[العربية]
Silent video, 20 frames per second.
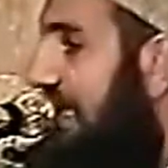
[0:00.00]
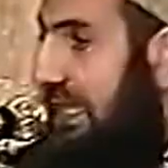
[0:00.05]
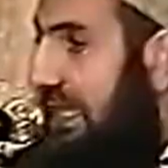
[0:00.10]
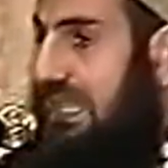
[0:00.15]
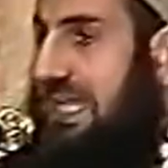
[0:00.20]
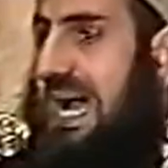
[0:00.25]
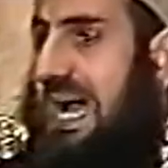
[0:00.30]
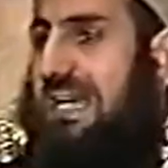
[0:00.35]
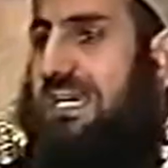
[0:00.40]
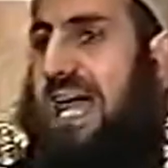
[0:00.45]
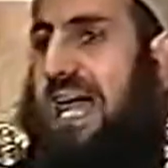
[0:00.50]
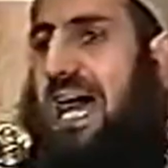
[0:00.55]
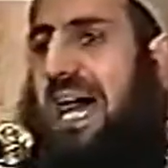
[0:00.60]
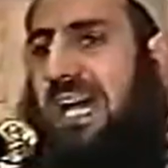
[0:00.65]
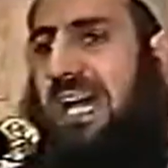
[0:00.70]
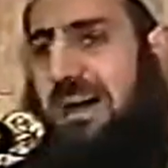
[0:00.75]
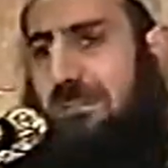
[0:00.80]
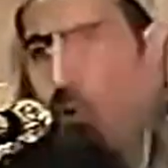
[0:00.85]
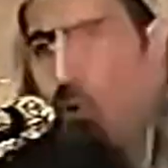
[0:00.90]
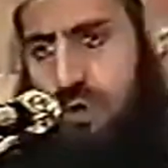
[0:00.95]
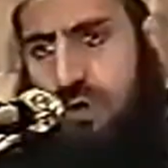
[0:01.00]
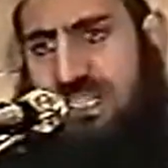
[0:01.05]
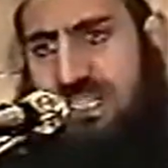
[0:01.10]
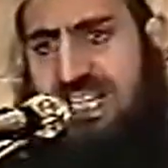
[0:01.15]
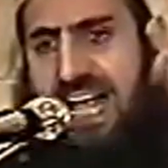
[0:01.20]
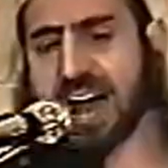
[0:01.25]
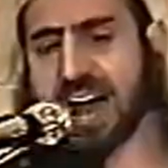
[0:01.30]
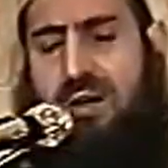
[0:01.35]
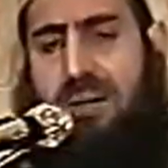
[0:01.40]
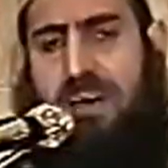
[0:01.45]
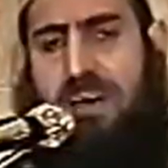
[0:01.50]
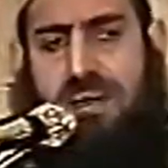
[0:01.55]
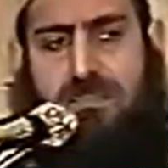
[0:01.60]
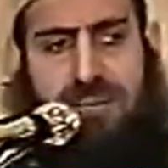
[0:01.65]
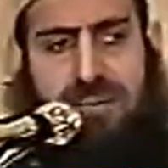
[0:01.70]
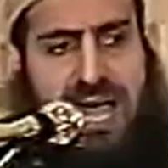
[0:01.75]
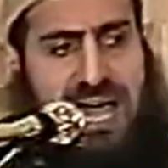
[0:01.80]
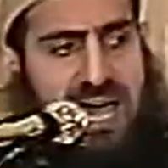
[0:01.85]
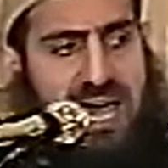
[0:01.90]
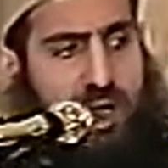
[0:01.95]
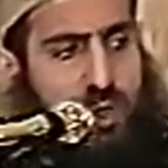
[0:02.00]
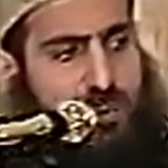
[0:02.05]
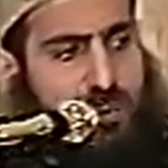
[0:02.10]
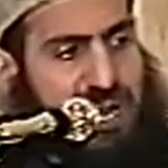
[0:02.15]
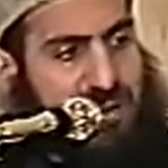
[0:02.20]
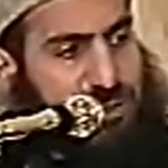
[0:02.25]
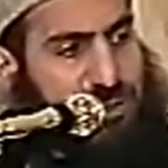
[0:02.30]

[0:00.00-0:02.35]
إذا كان موسى ومن معه من